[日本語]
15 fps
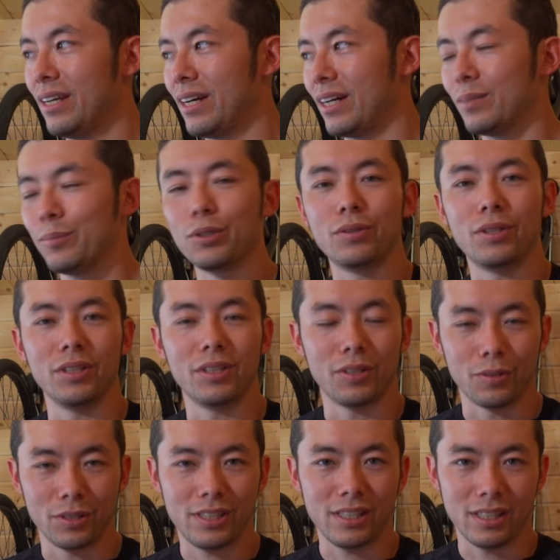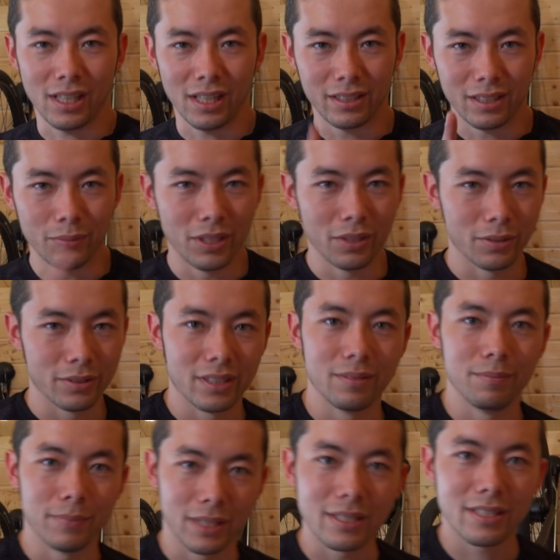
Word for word: あの持っておいてほしいアイテムでございま